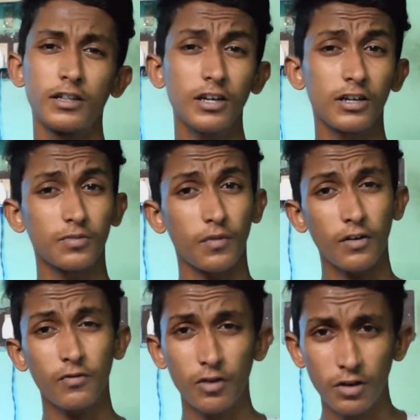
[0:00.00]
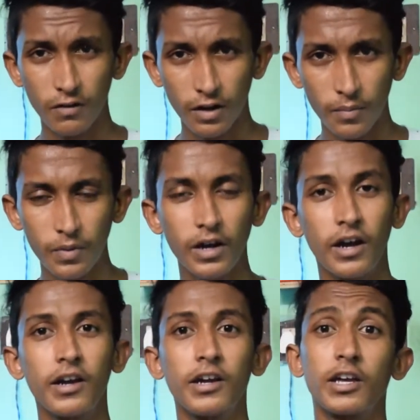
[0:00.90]
இந்த ஸ்மார்ட் ஃபோனுக்கும் வரப்போ
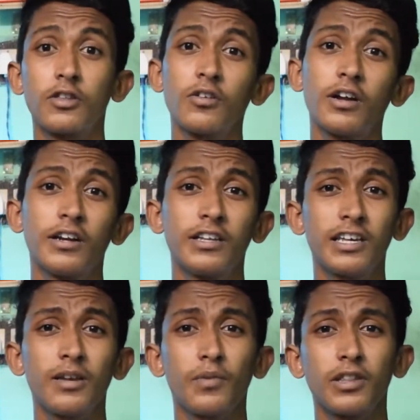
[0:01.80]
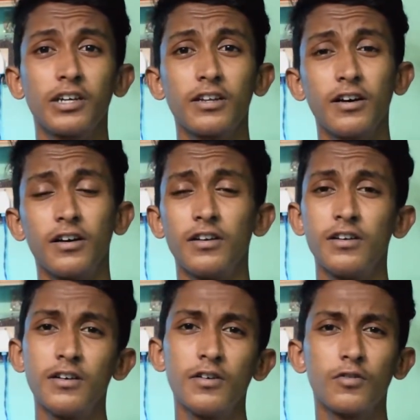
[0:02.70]
இதோட டிசைன் பார்த்திங்கன்னா
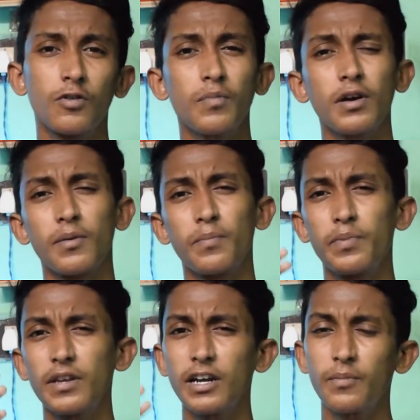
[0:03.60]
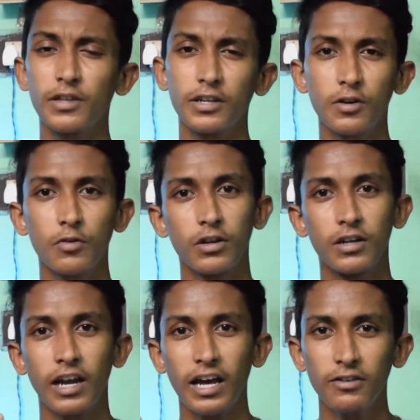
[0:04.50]
ரொம்ப பின்னாடி பார்த்தீங்கன்னா ஒரு
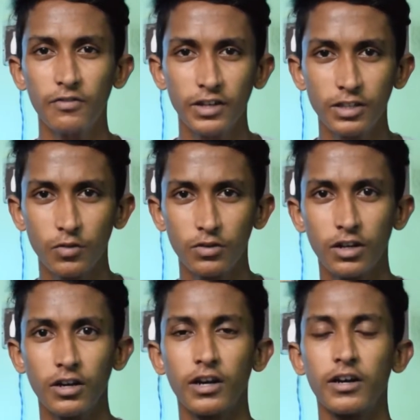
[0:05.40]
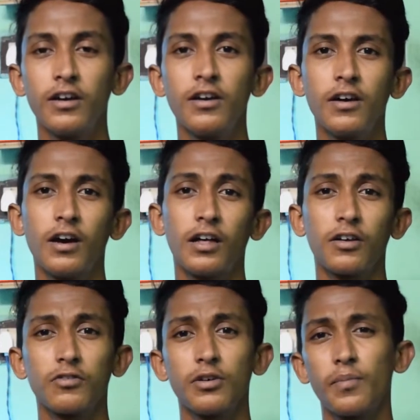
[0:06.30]
கிளாஸ் ஃபினிஷ் கொடுத்துருக்காங்க
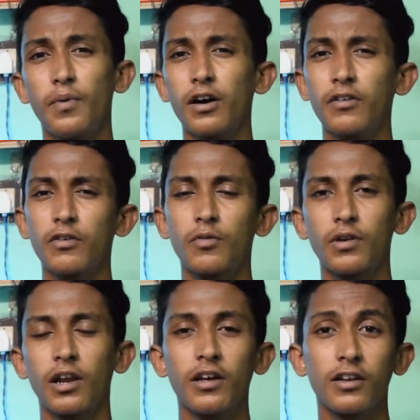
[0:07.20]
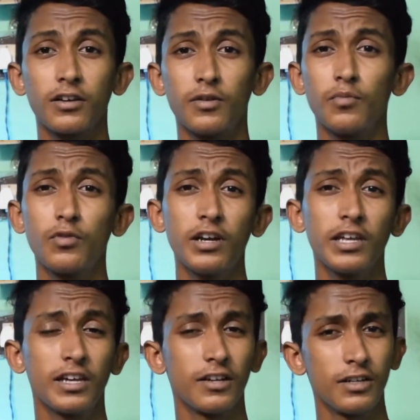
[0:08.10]
அதாவது பார்க்கவே ரொம்ப நல்லா இருக்குது
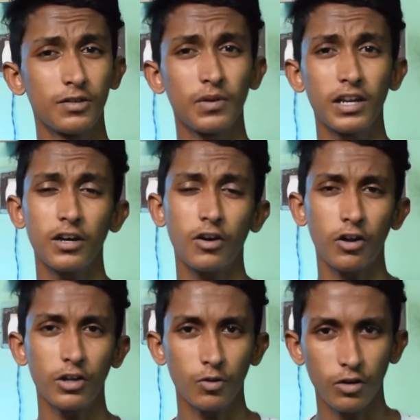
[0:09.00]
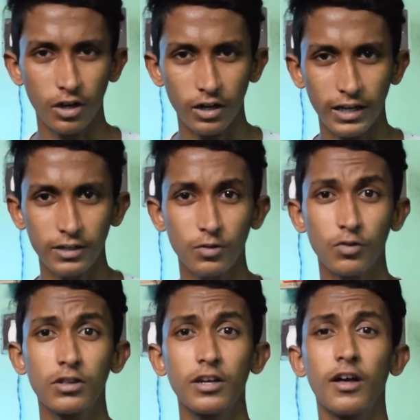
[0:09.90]
முன்னாடி டிஸ்பிளேயில் கார்னிங் ஒரு கிளாஸ்
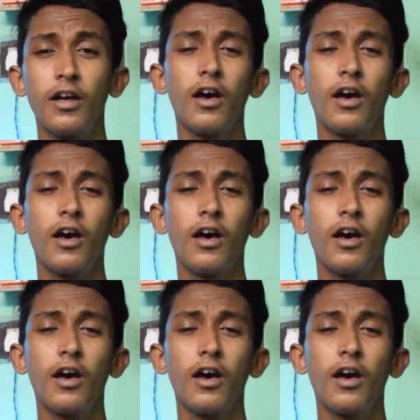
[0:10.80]
கொடுத்து